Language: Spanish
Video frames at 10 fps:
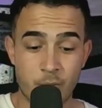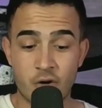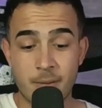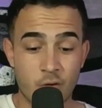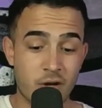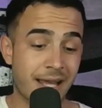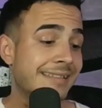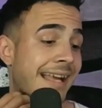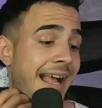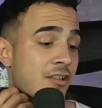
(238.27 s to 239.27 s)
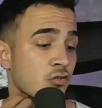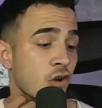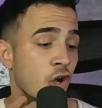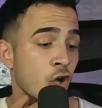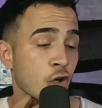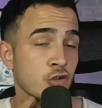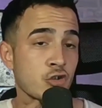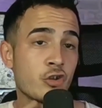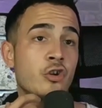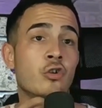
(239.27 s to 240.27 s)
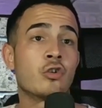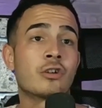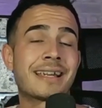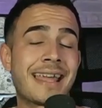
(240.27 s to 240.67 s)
¿Por qué? Porque en este caso, yo digo,